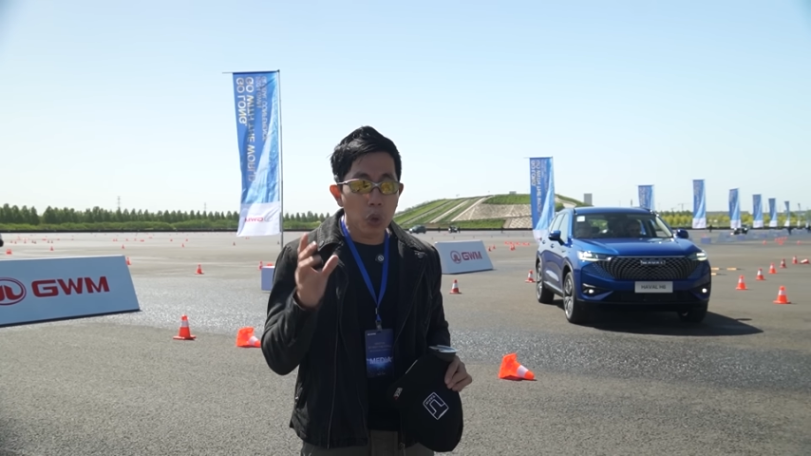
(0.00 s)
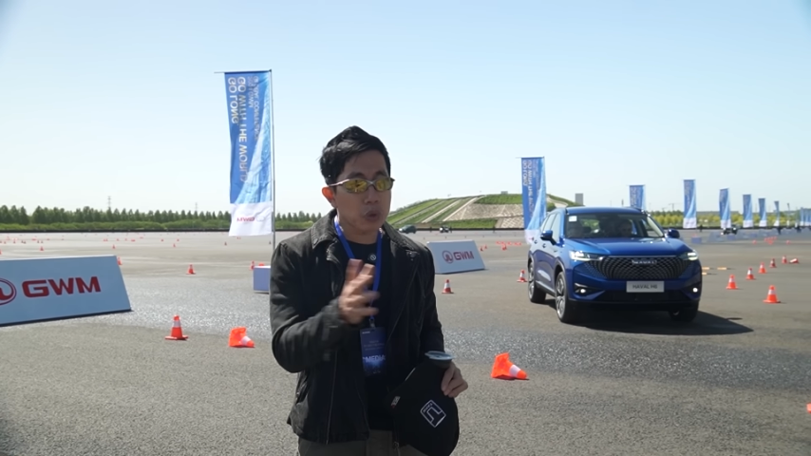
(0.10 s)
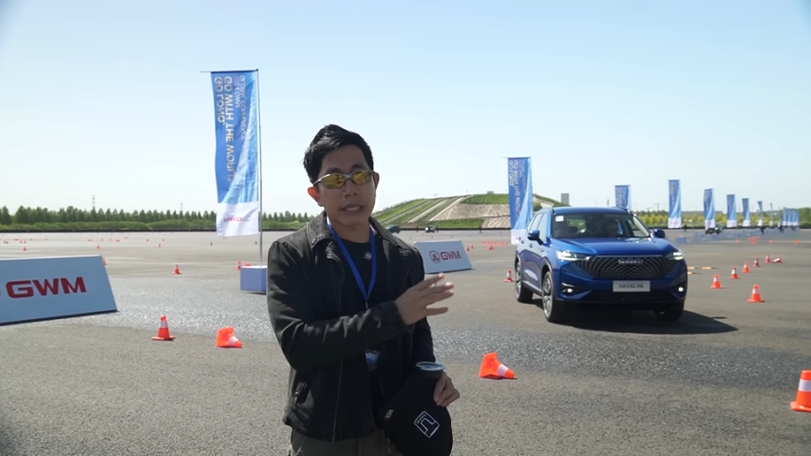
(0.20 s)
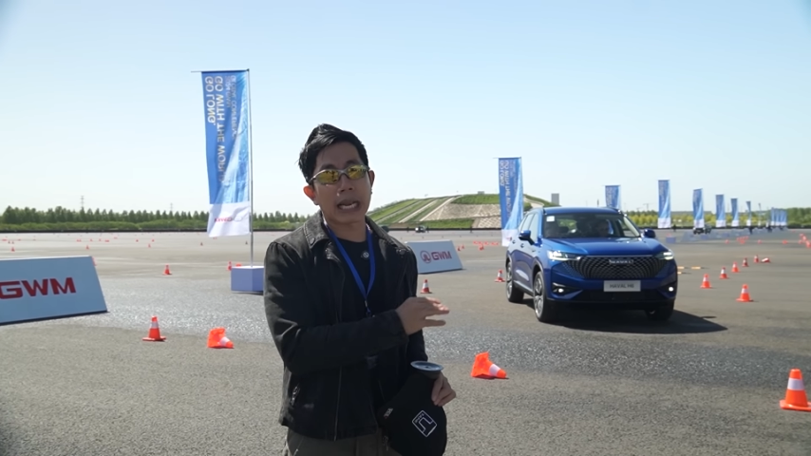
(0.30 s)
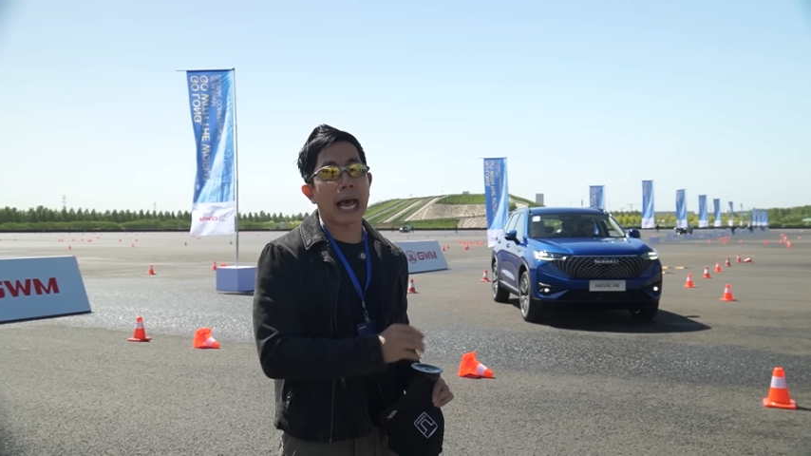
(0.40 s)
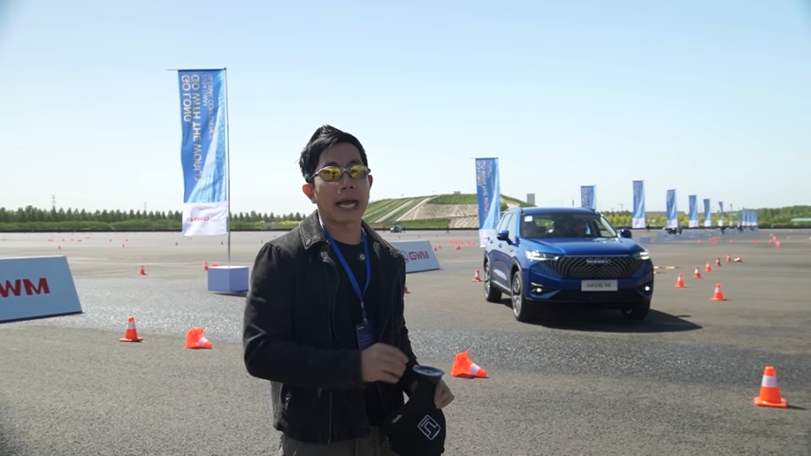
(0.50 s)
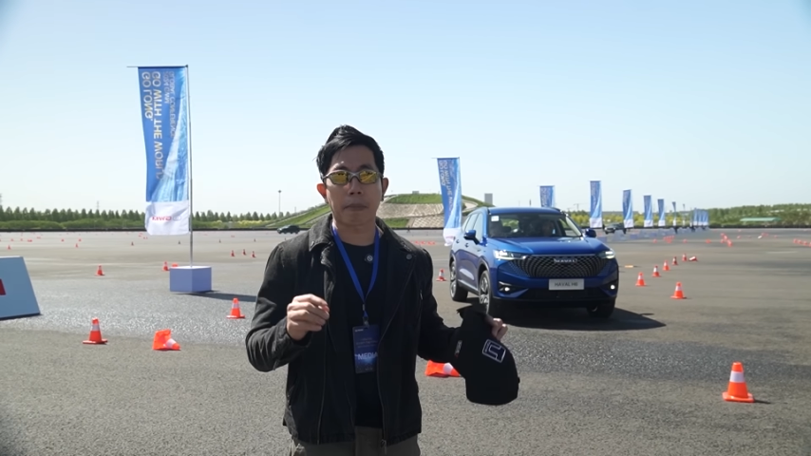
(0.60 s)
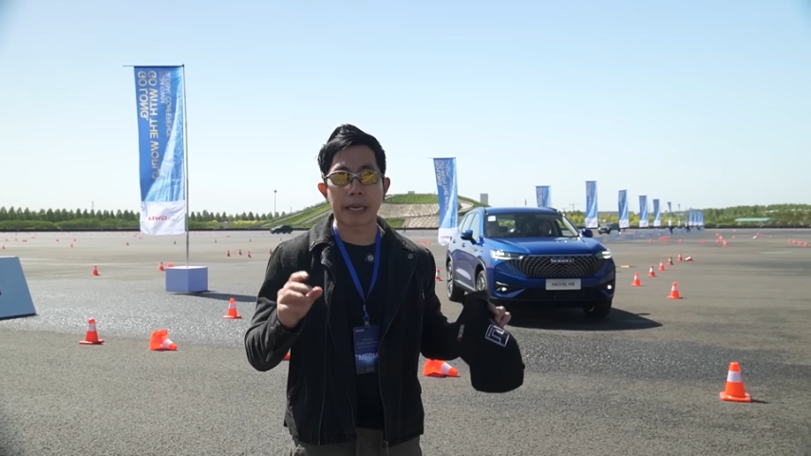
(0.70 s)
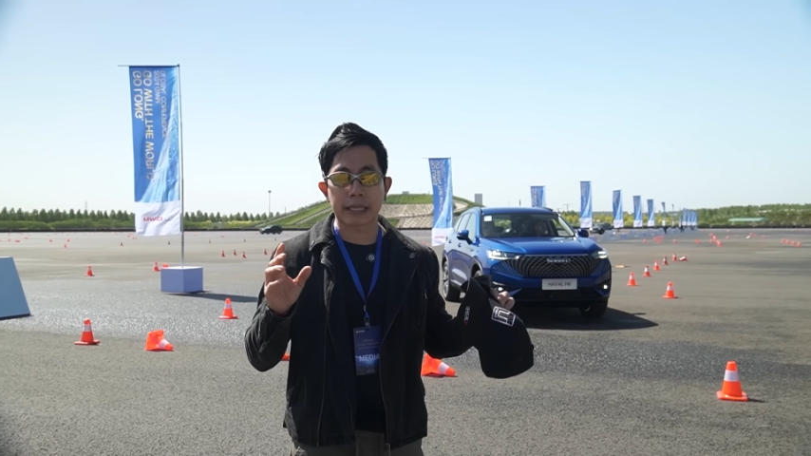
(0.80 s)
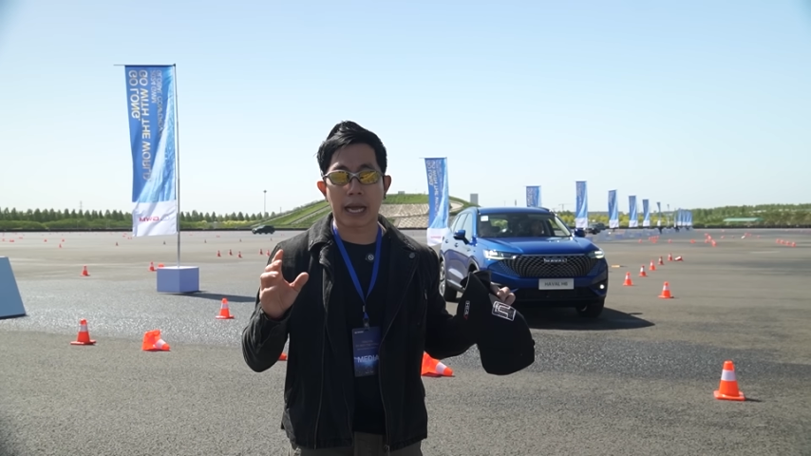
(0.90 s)
ลุกตลาด
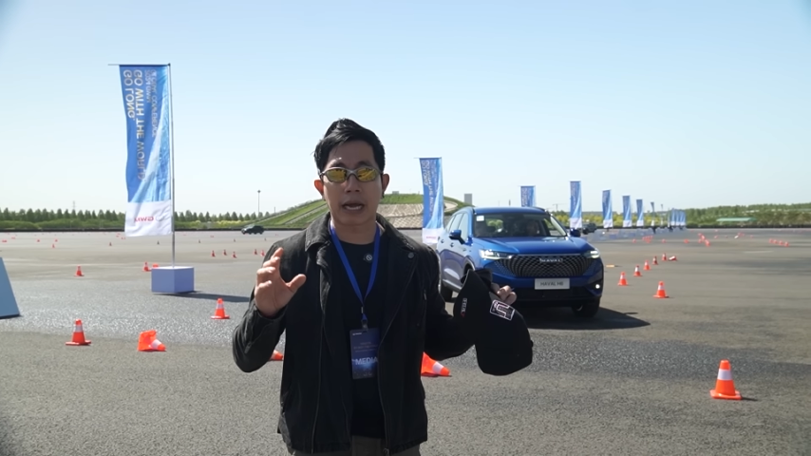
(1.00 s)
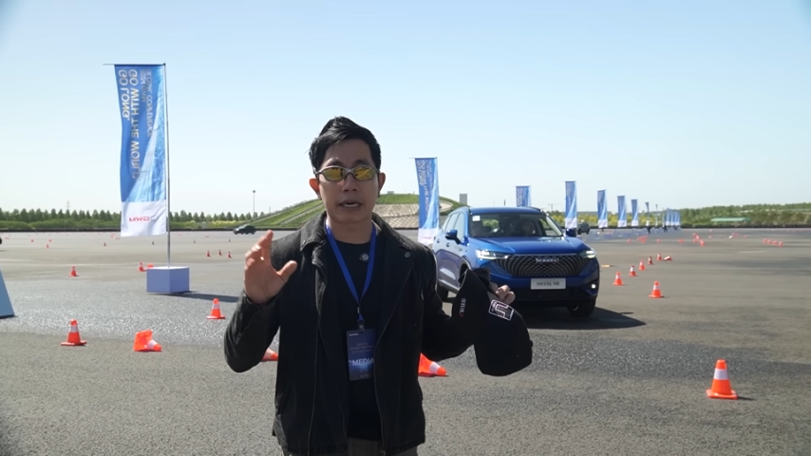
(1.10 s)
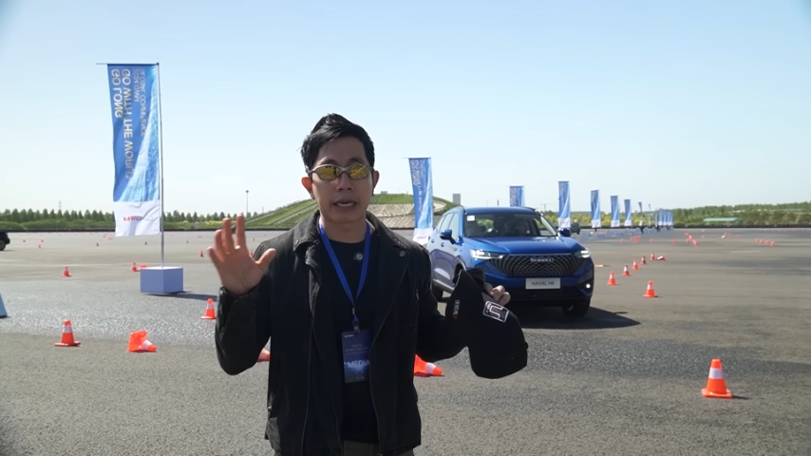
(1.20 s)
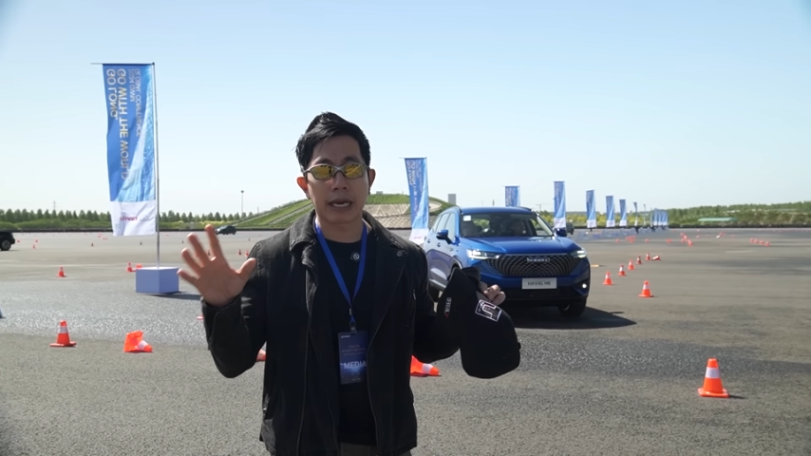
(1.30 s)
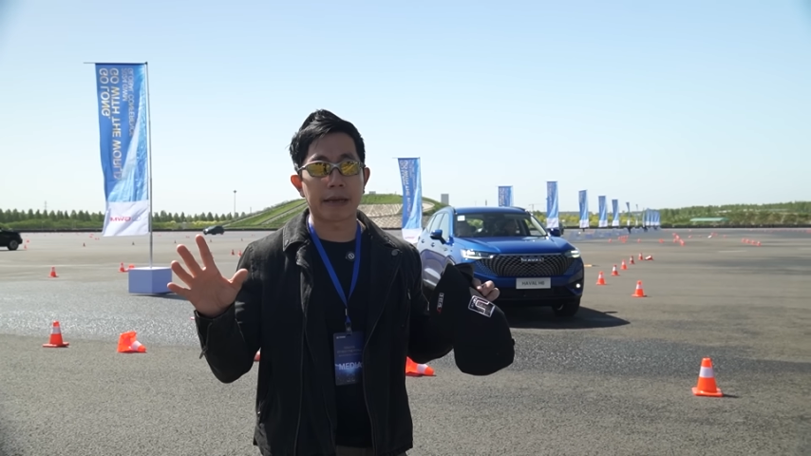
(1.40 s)
ไปทางห